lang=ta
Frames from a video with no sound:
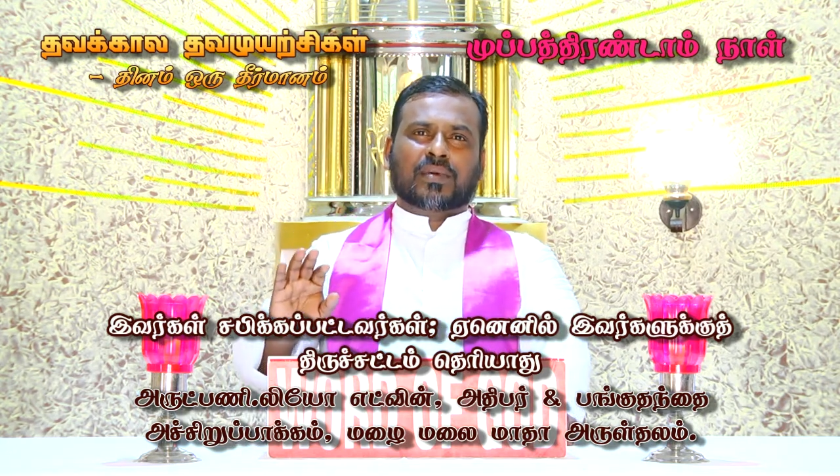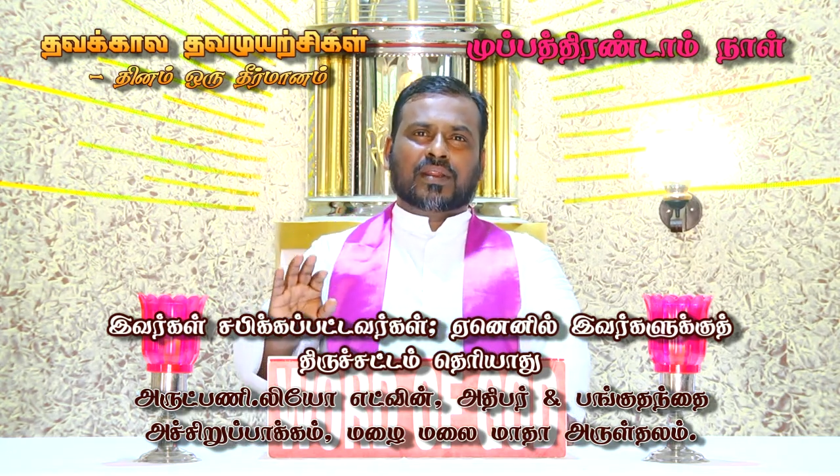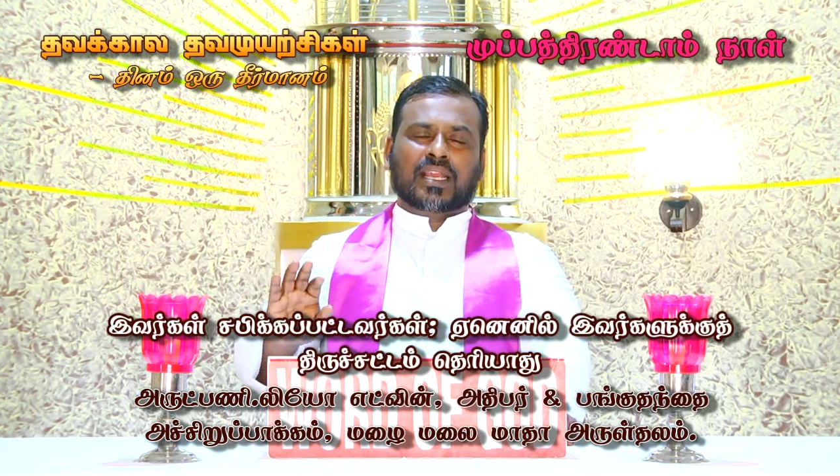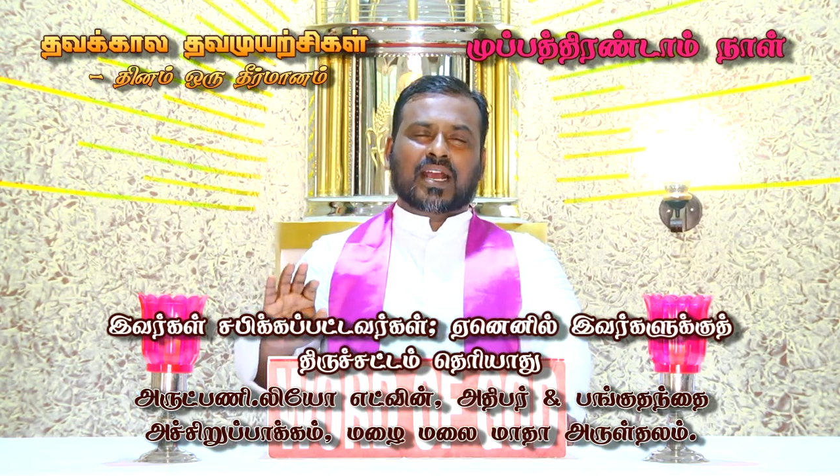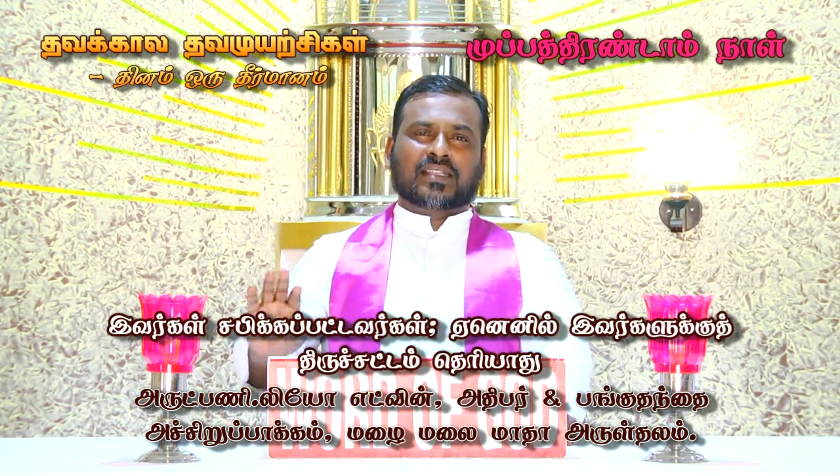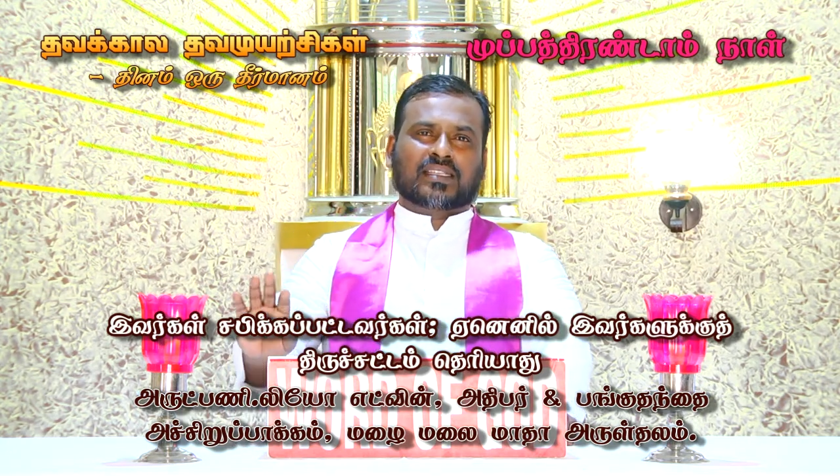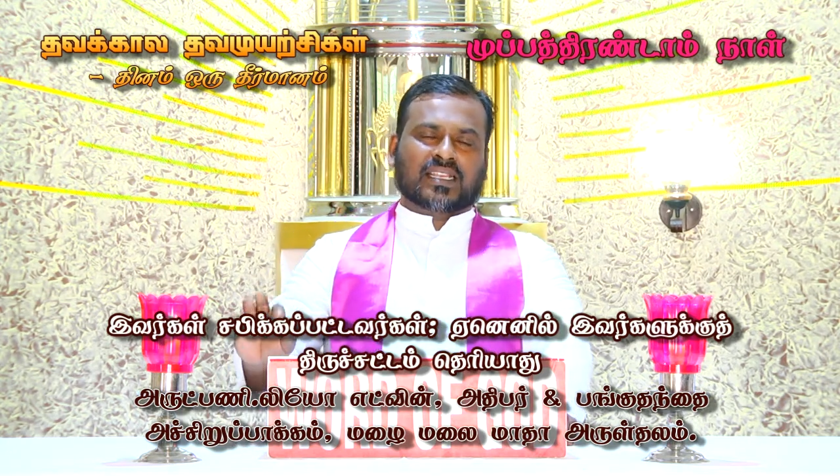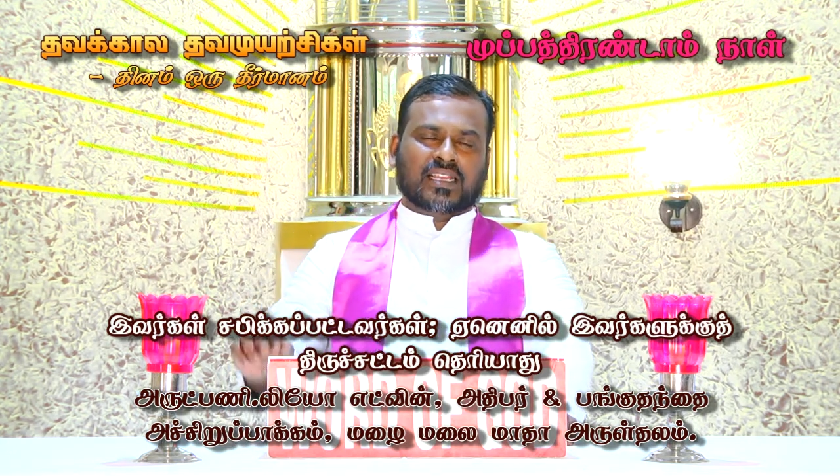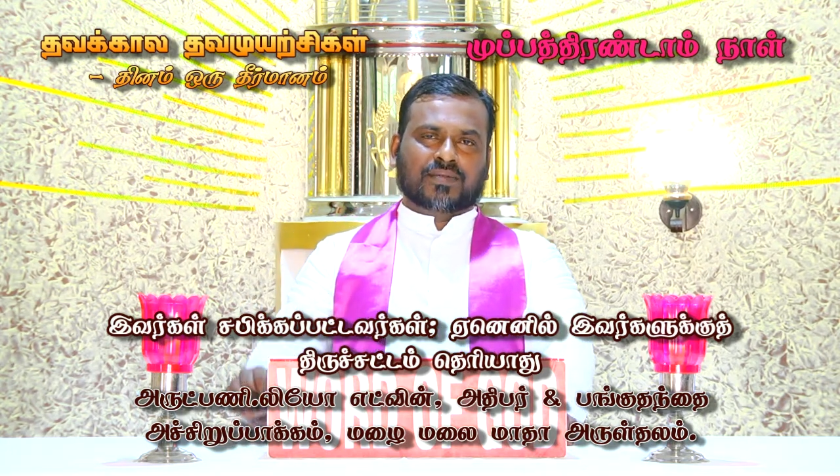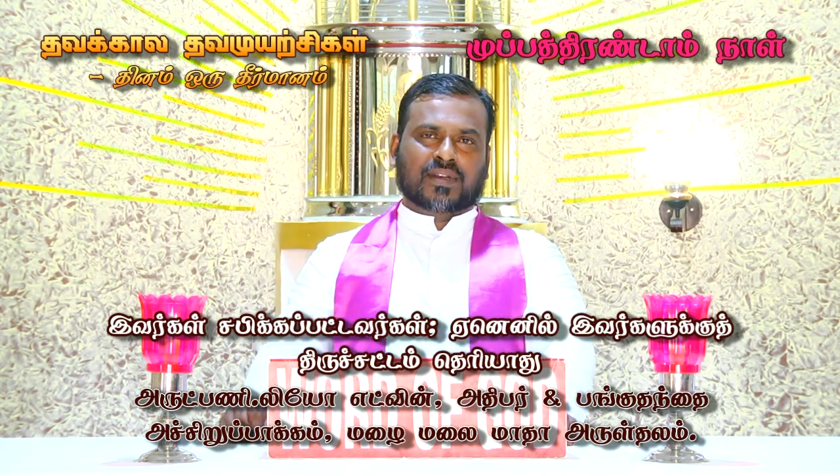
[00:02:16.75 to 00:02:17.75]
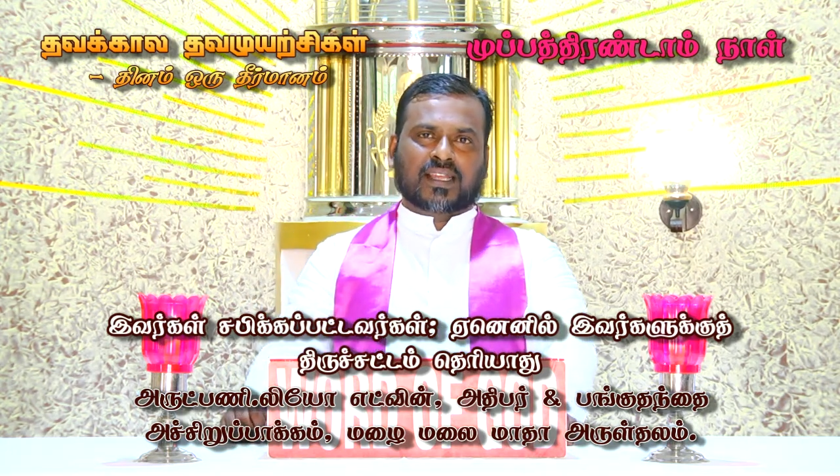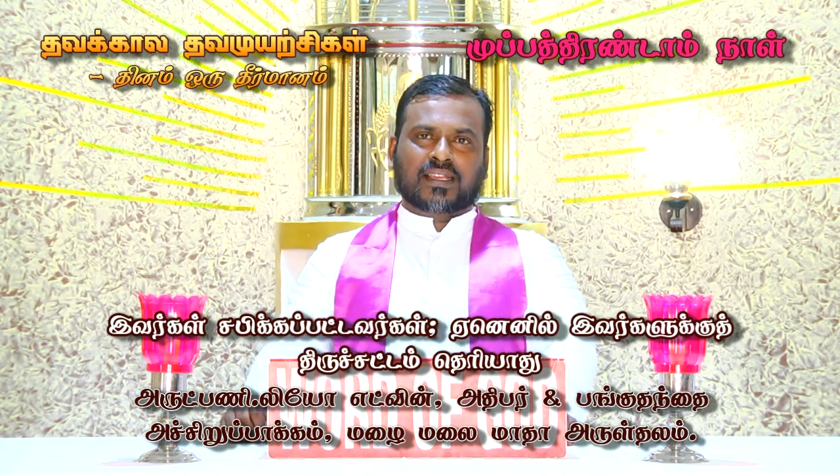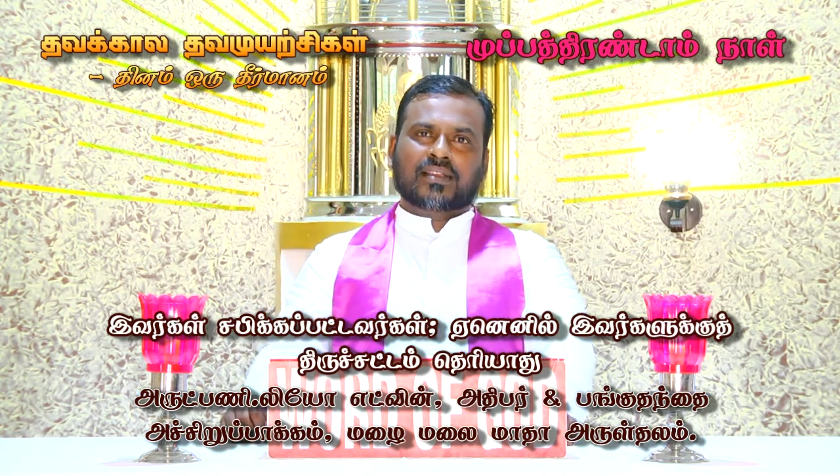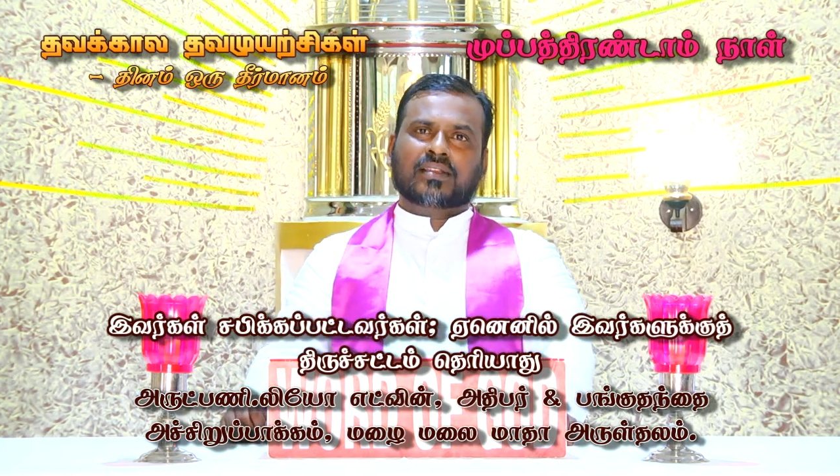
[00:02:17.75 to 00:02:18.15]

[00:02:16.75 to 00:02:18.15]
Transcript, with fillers: மரியாதை செய்யவில்லை